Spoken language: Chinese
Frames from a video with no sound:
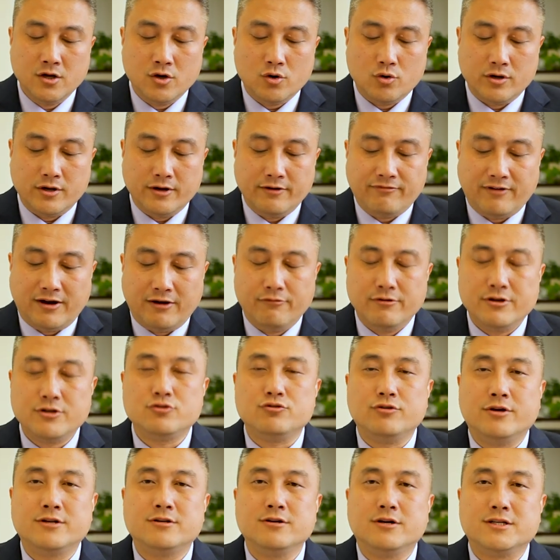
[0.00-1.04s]
或者访问
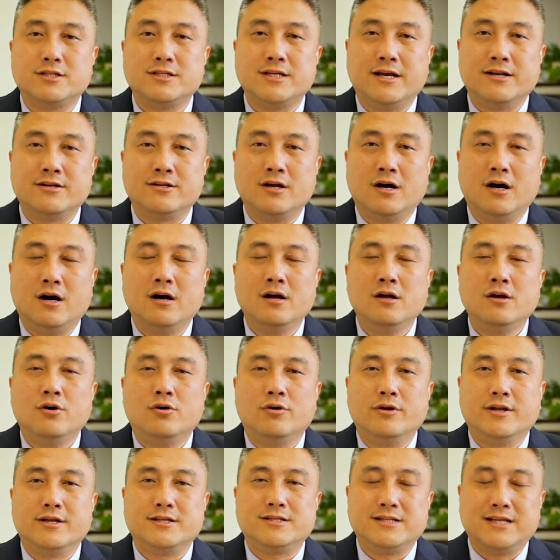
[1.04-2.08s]
学者签证或
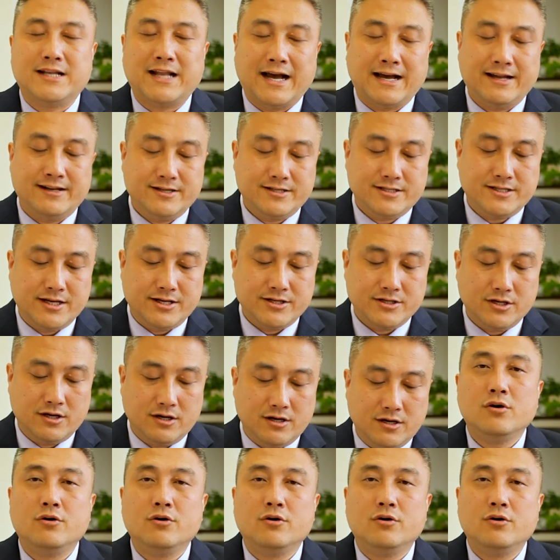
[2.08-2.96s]
者其他的签证。